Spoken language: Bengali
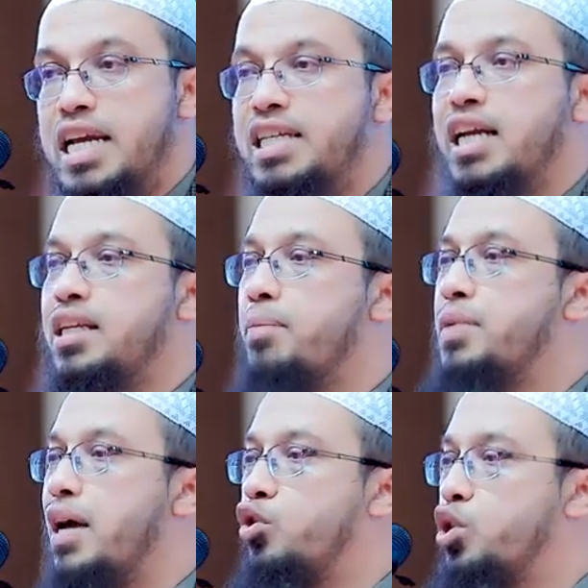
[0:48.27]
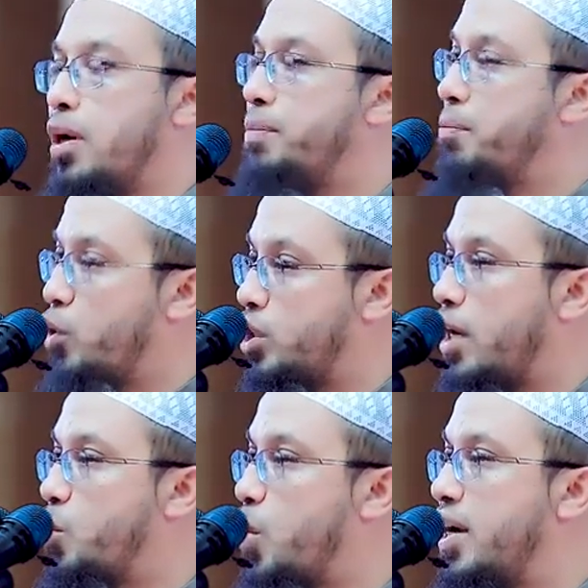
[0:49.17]
সেই সাথে আপনার আদর্শে আপনি
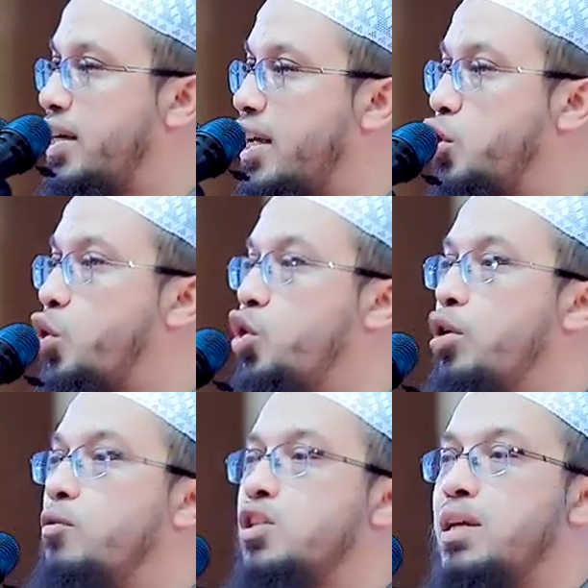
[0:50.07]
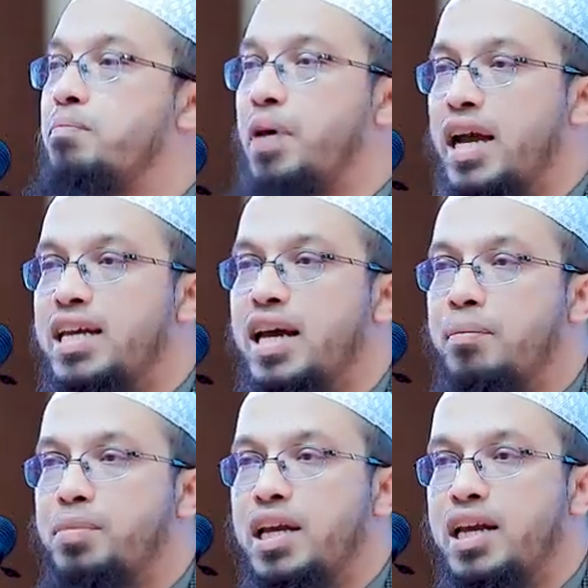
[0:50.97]
প্রচারও করেন কিন্তু অন্য মুসলিম ভাইকে
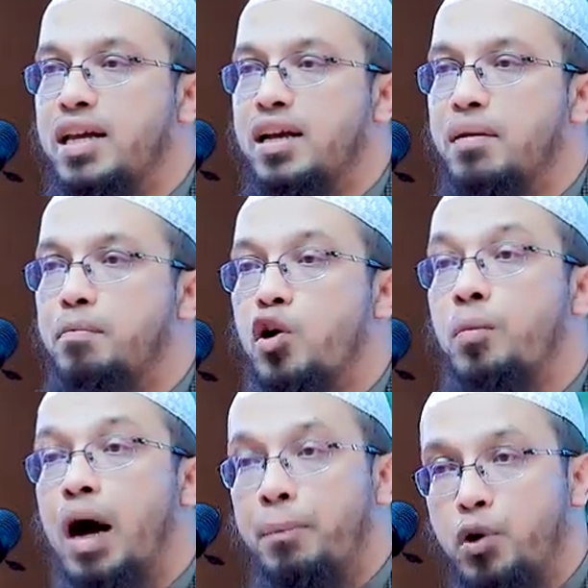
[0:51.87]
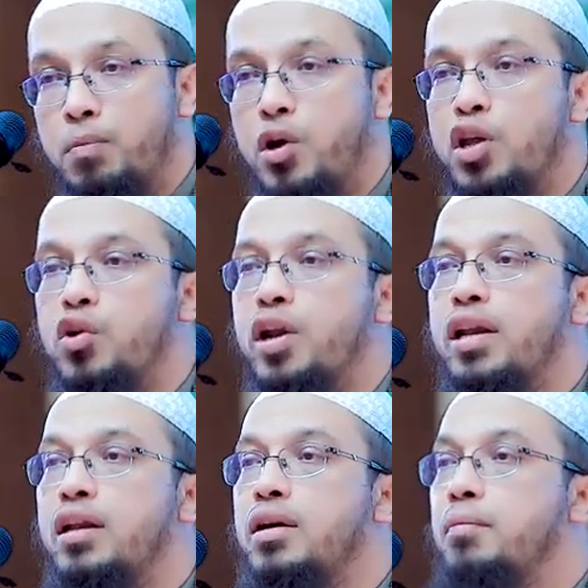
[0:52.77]
আপনি পরম আপন মনে
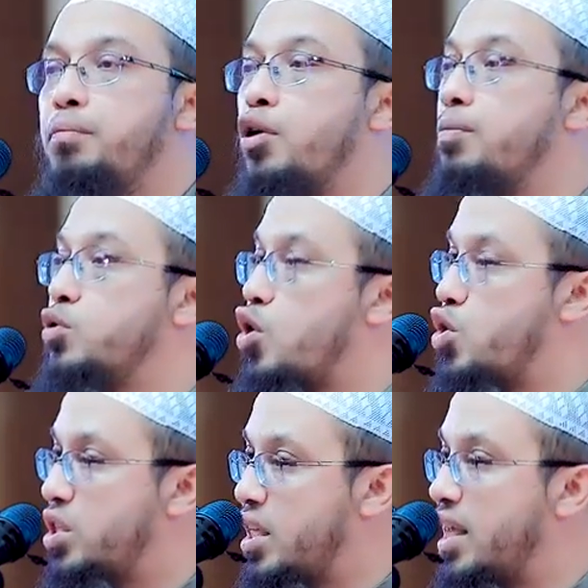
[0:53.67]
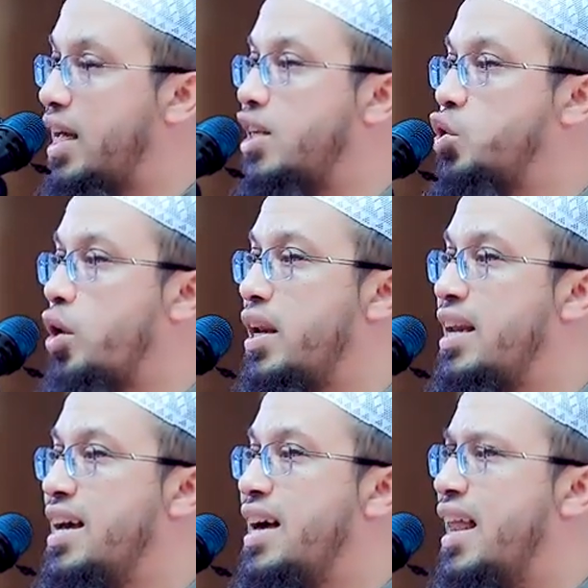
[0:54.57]
করেন পরম দরদের সাথে কাজ করেন
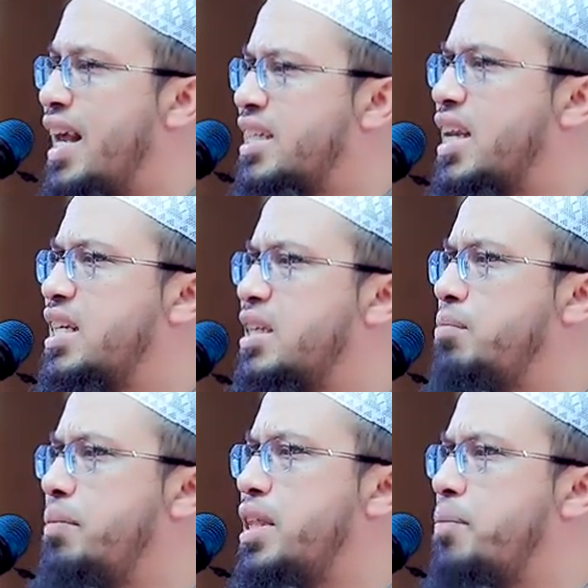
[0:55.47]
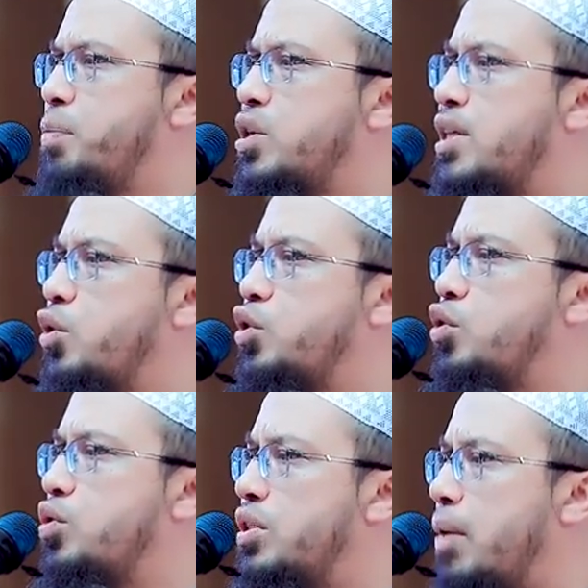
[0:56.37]
রেশারেশি বিভেদের পর্যায়ে
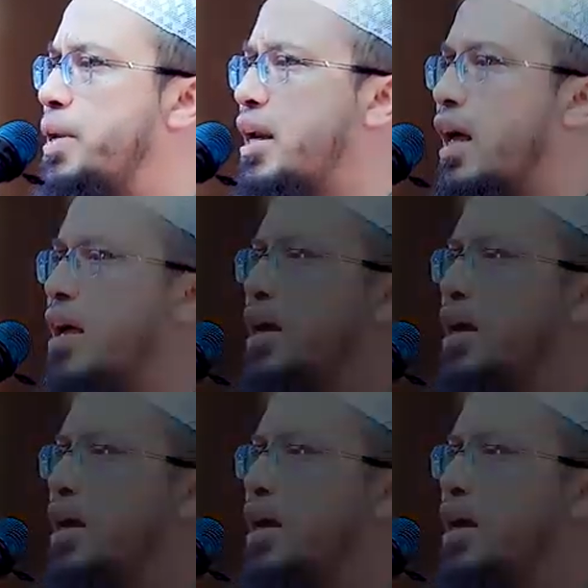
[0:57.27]
অন্তত যাবেন না